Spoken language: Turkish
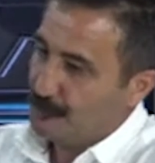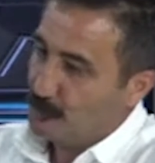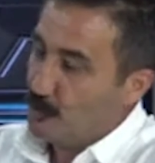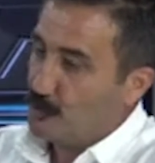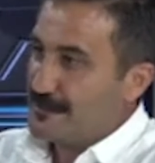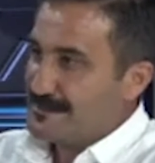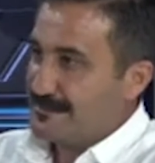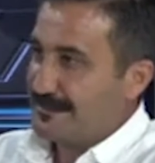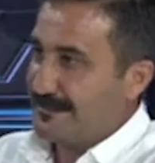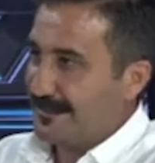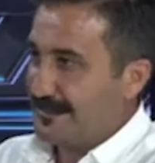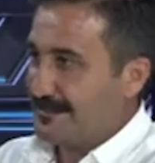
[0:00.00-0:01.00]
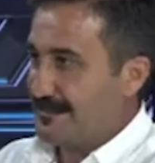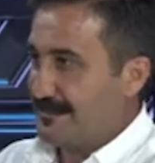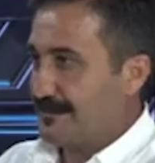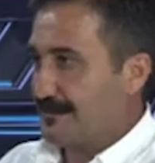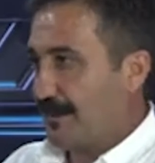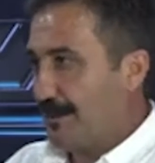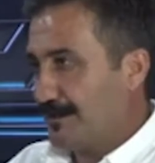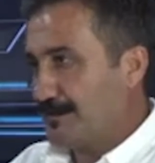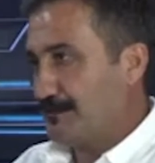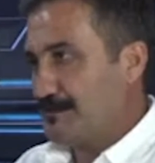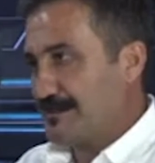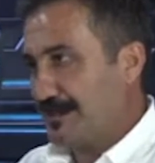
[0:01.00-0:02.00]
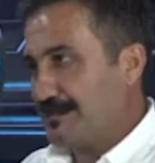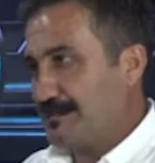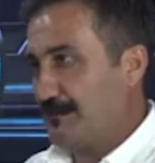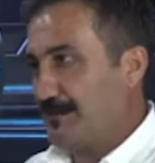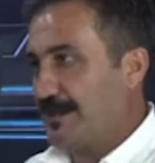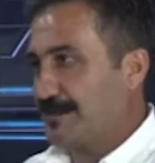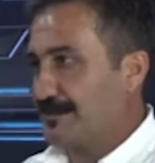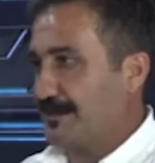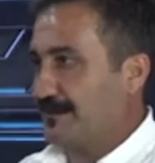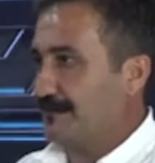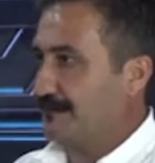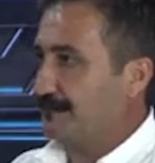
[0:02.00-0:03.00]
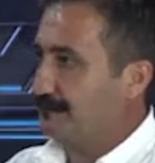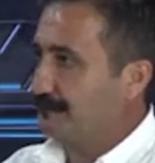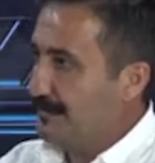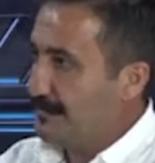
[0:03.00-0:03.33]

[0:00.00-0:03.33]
olması gerektiği aldığımız eğitimlerden, hı hı.